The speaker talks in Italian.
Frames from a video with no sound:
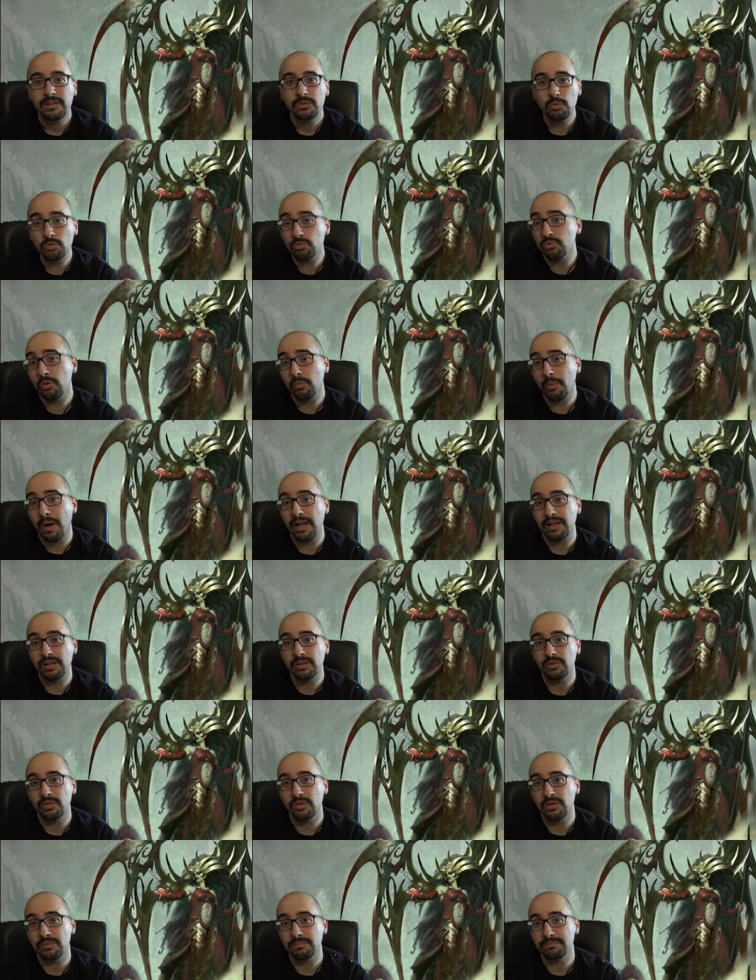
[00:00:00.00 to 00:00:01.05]
Tutto
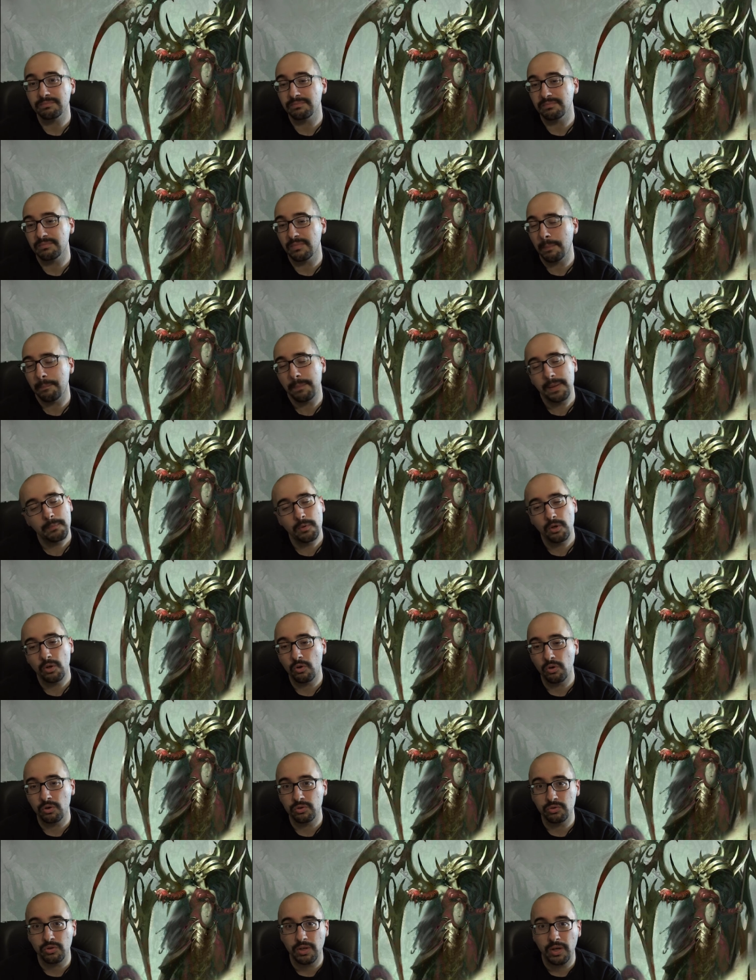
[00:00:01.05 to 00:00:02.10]
quanto il primo
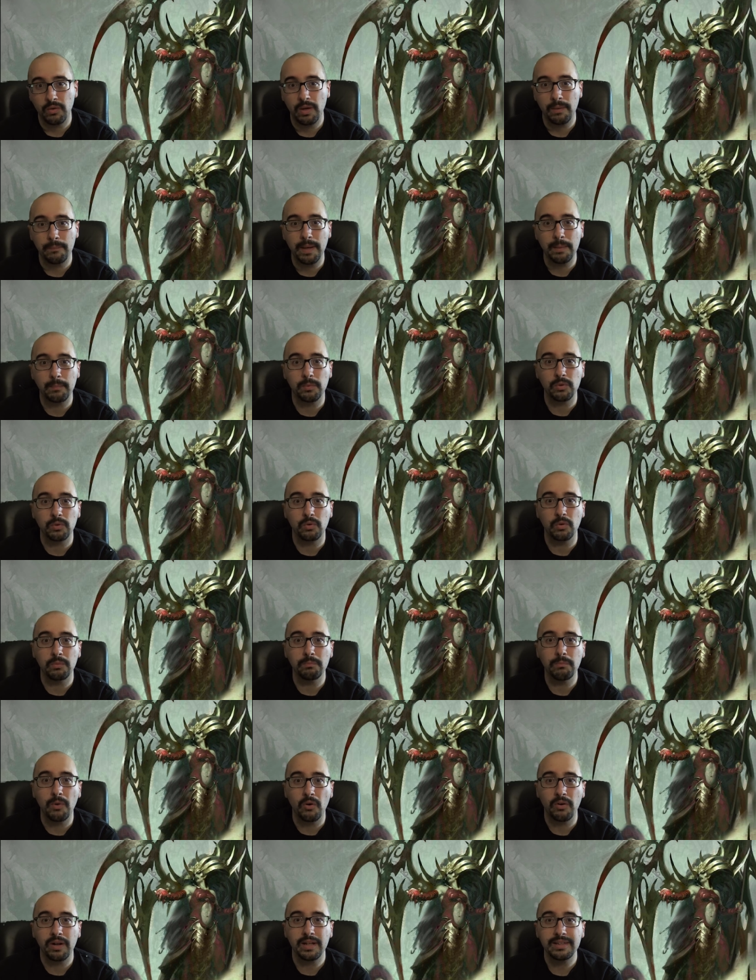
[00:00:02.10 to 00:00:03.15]
incontro che noi abbiamo con
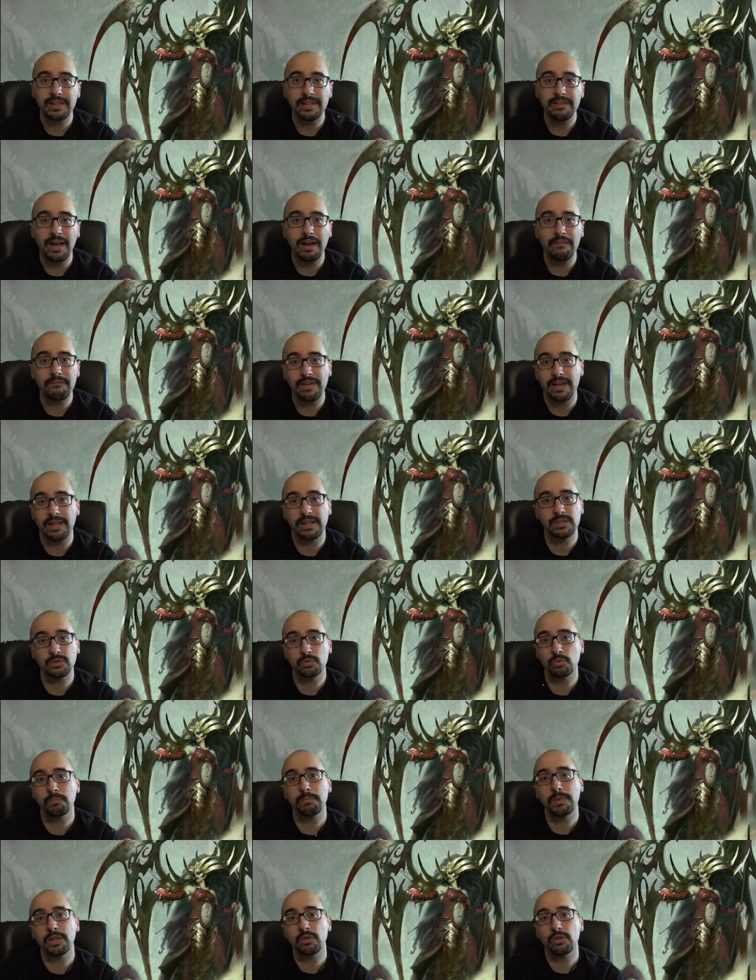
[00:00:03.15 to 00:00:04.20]
Morati avviene
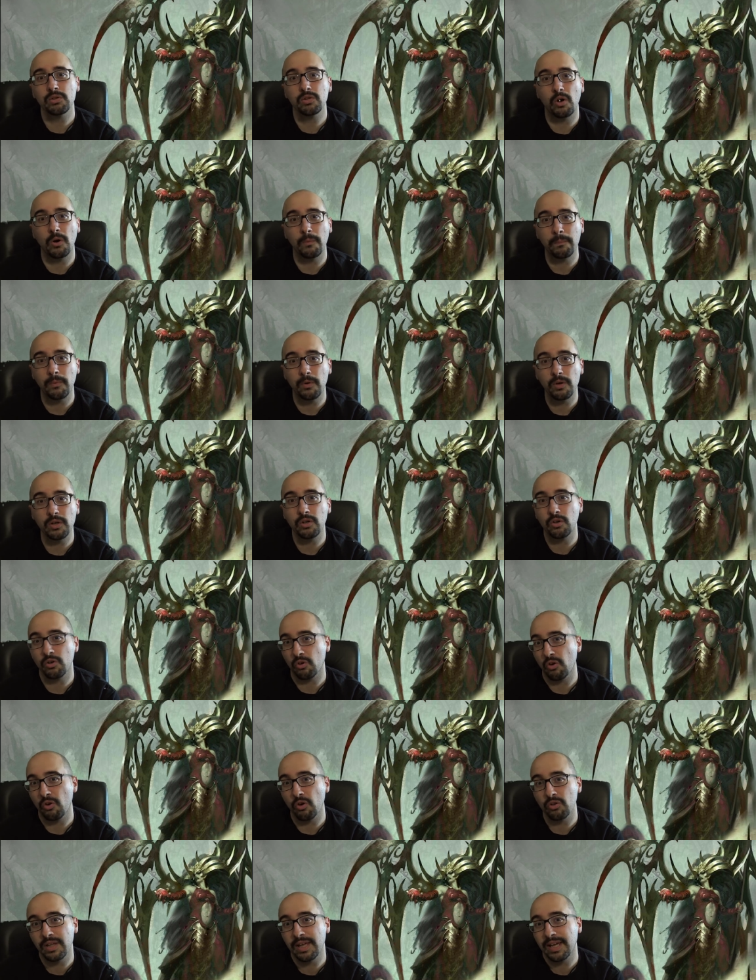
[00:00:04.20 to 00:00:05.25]
subito dopo il
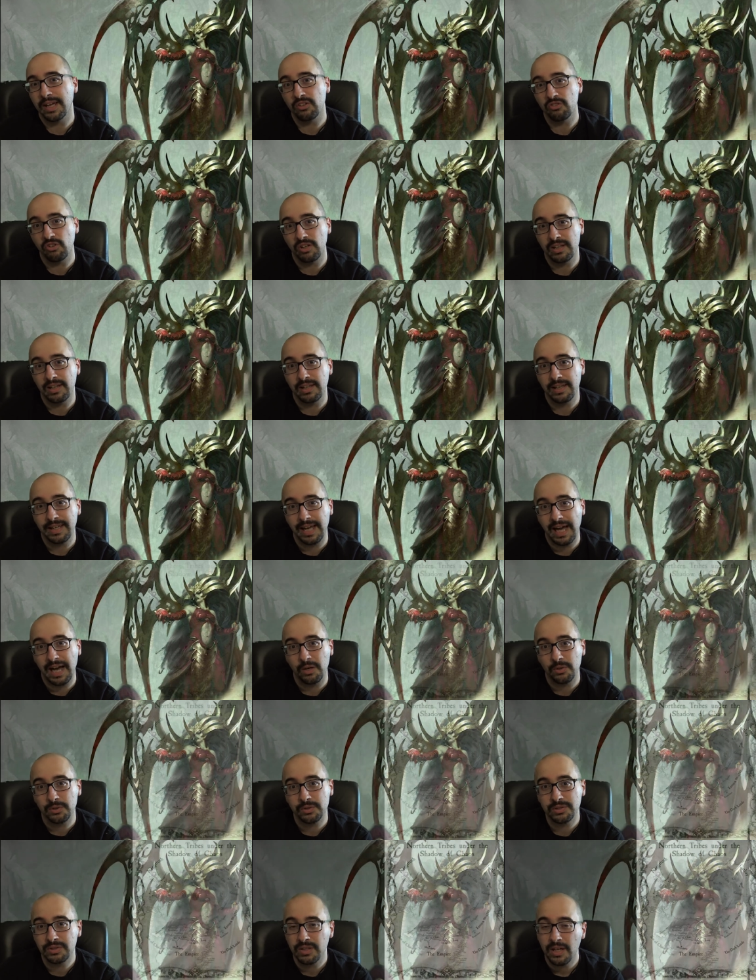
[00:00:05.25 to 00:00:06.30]
crollo dei cancelli del
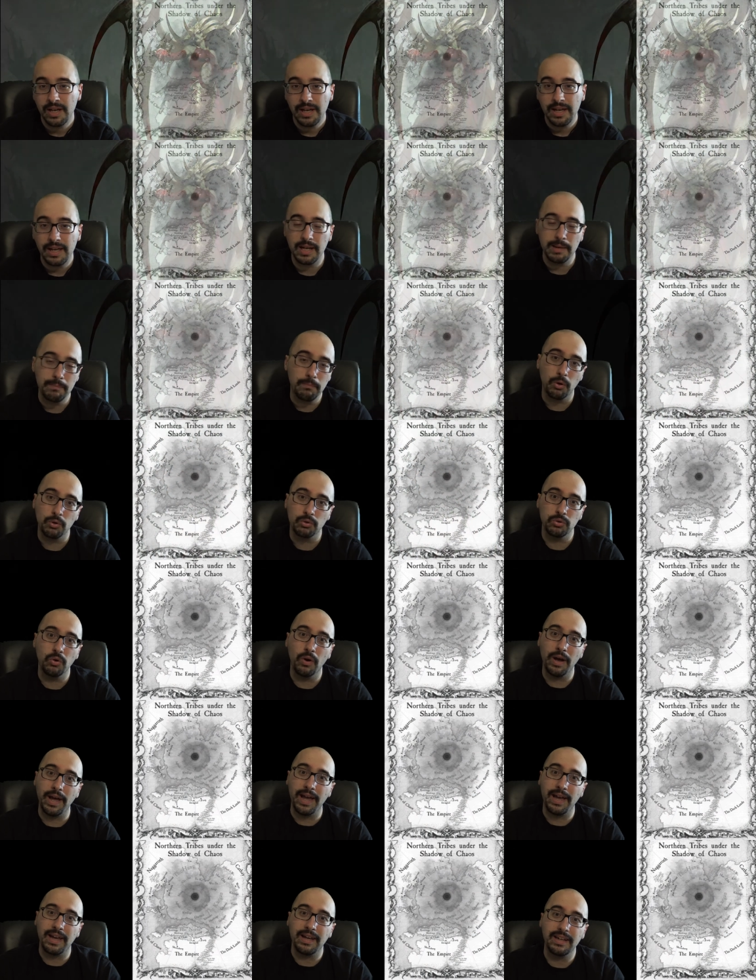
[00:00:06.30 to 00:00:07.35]
caos. Il mondo
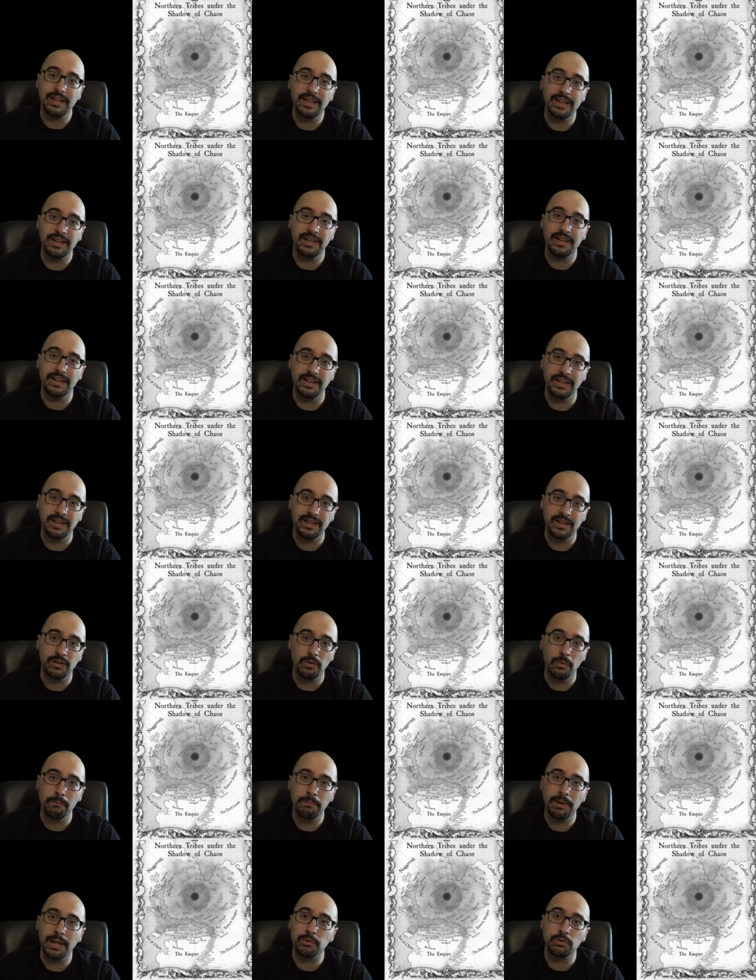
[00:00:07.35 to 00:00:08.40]
è in eh,
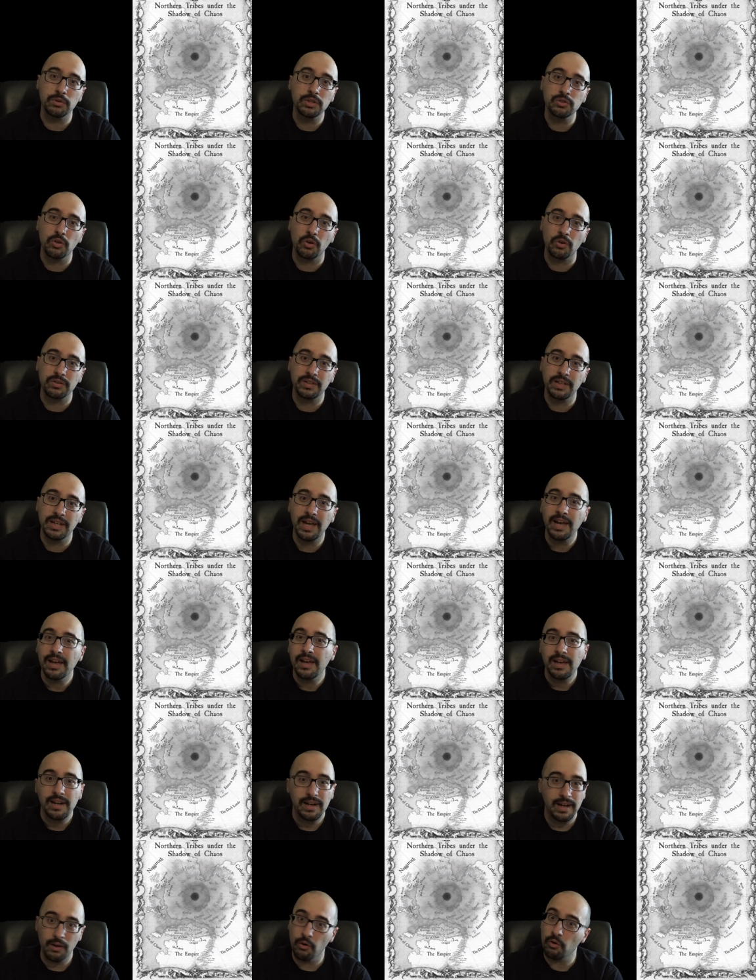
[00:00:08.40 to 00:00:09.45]
completo
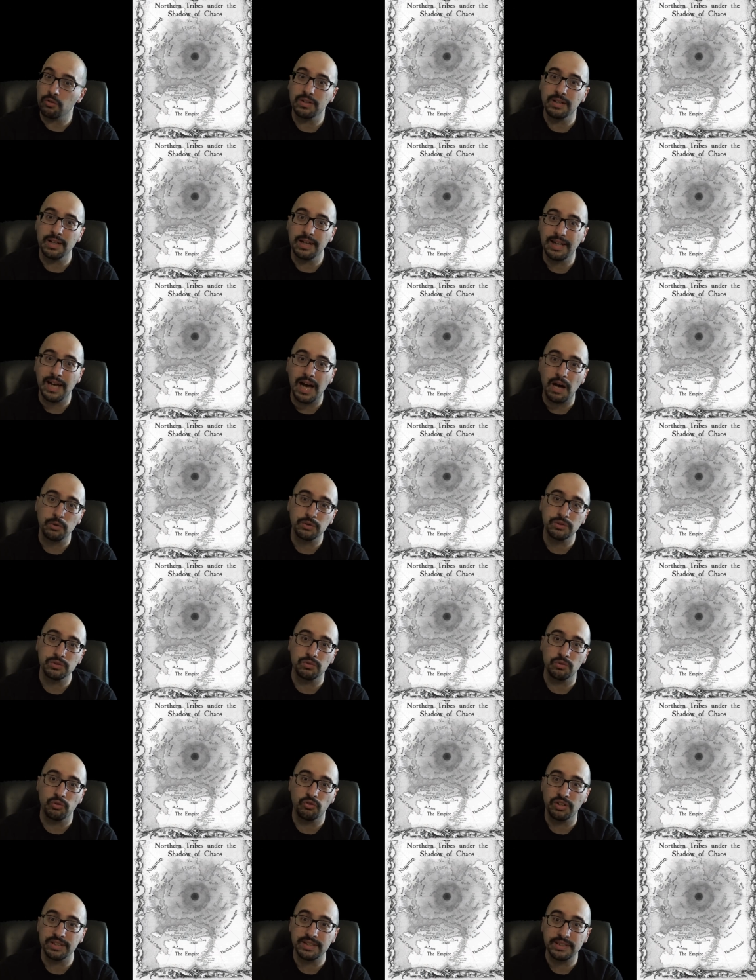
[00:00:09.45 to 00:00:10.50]
disordine, le orde del caos
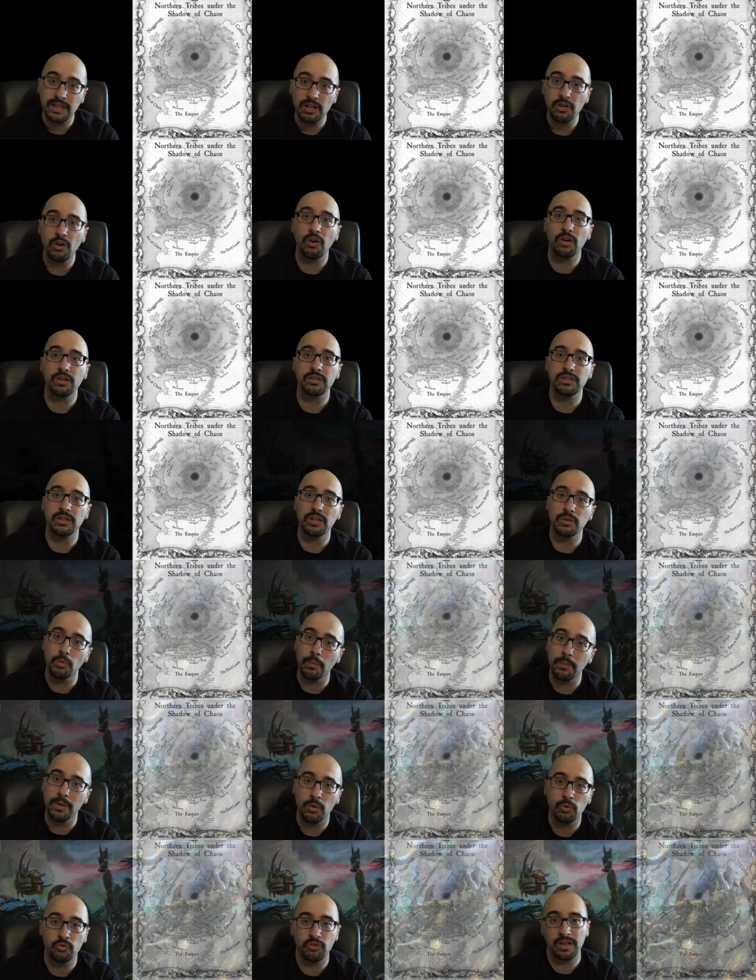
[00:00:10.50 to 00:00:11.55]
sono scese da nord, gli
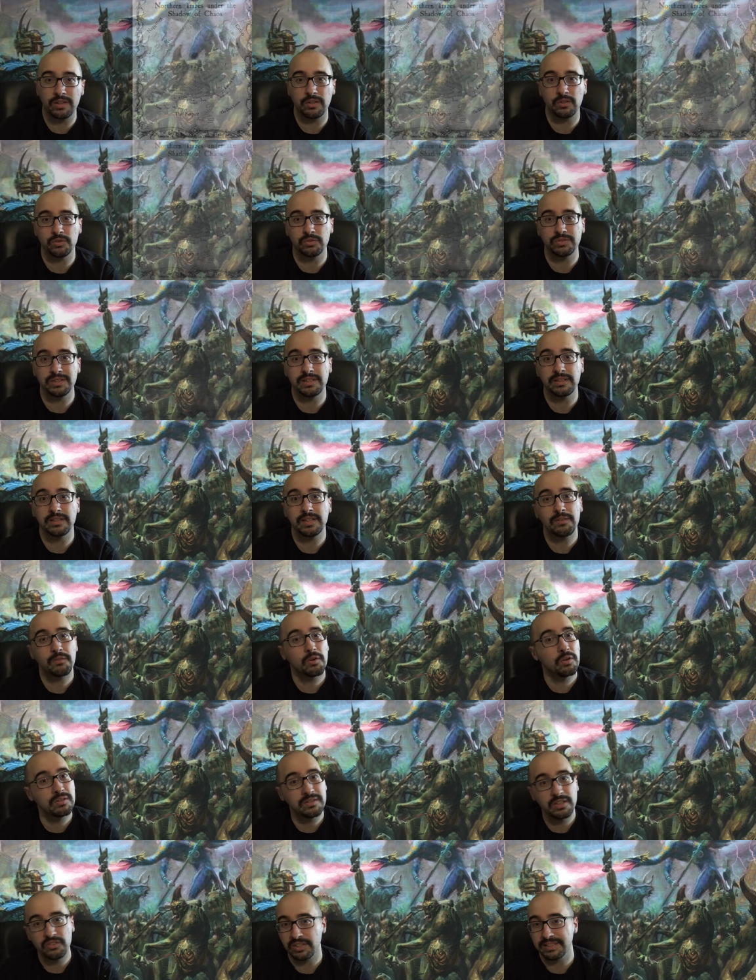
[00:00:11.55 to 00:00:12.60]
uomini di Lucertola sono stati
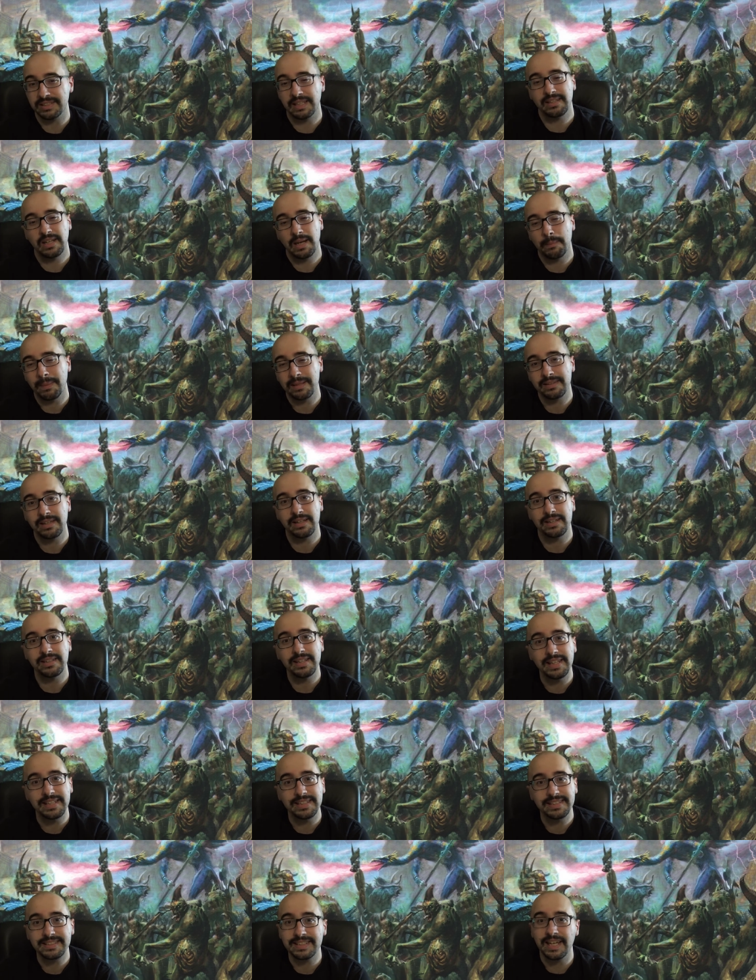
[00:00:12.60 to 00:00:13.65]
travolti, c'è stata la battaglia
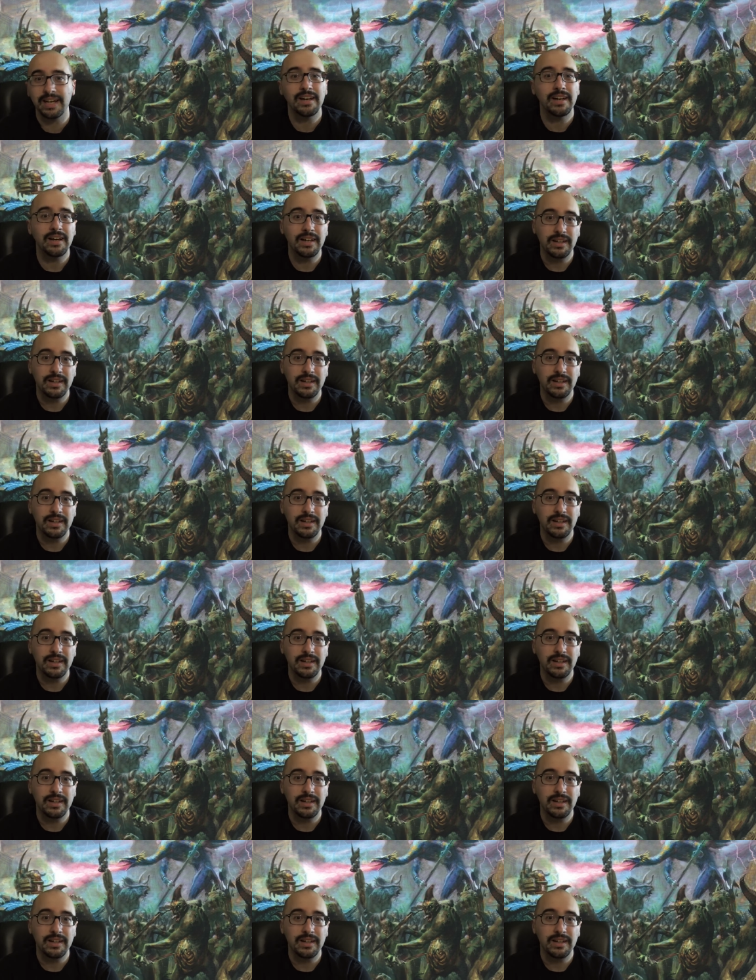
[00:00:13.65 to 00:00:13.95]
di Izza,